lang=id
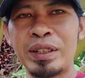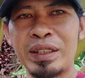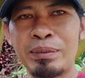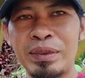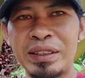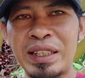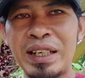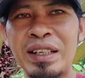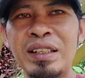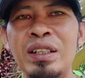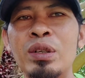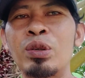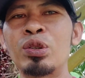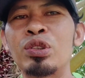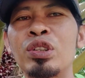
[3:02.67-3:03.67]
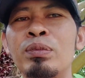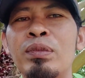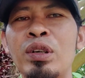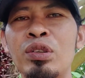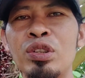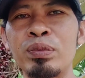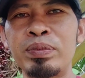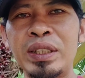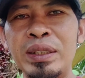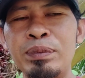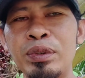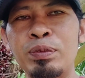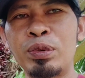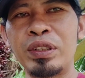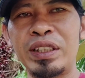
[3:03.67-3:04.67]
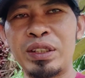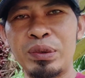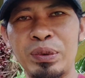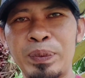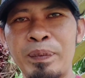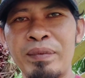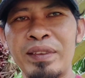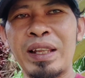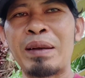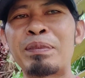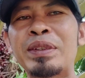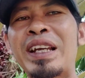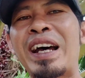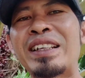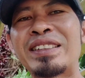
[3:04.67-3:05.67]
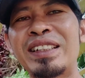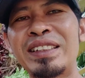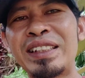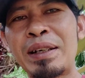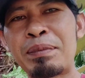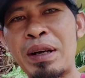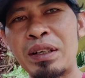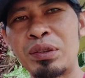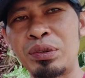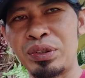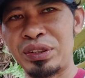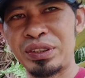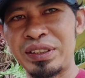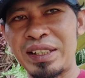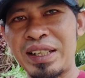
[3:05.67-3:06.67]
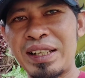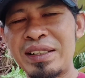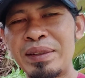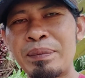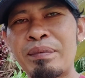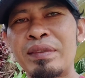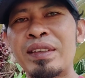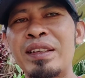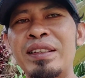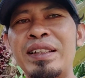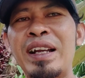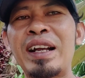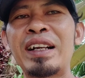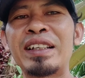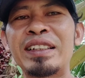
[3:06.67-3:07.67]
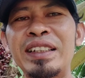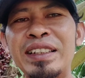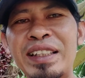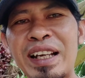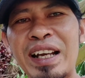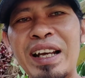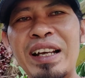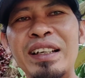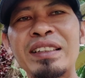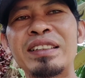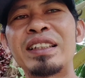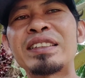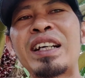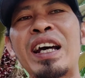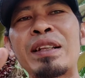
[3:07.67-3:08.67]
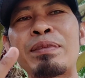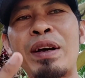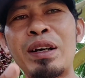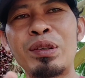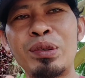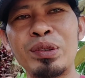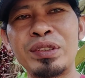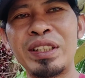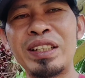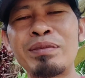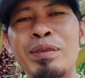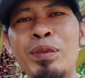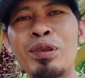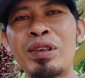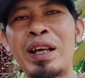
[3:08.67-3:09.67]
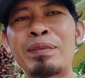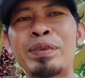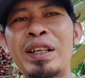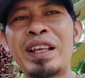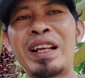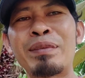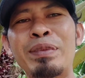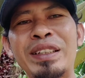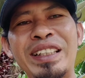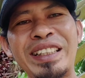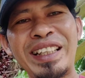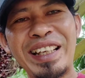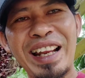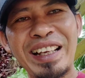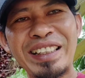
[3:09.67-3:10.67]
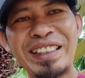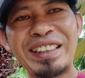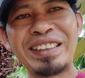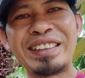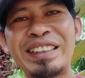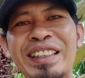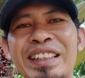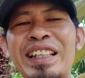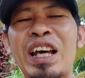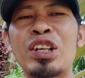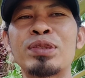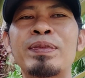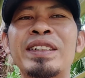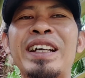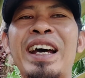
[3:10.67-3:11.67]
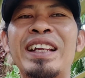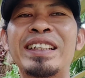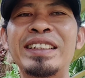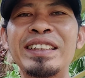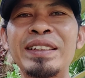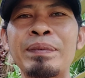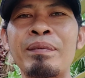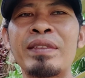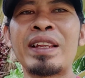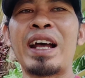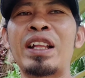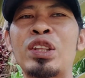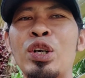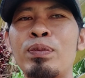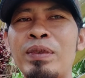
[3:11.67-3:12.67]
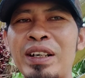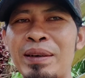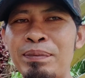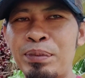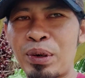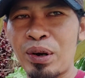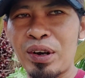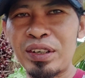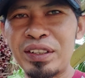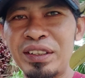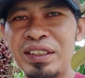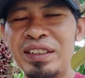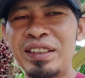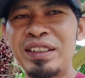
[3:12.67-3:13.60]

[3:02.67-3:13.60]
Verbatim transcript: teman-teman ya untuk menutupi pupuk itu. Tapi hasilnya bagus ya. Yang ketiga, dia sangat bagus. Jadi memerlukan biaya lebih tinggi lagi. Kita harus menggali atau mengebor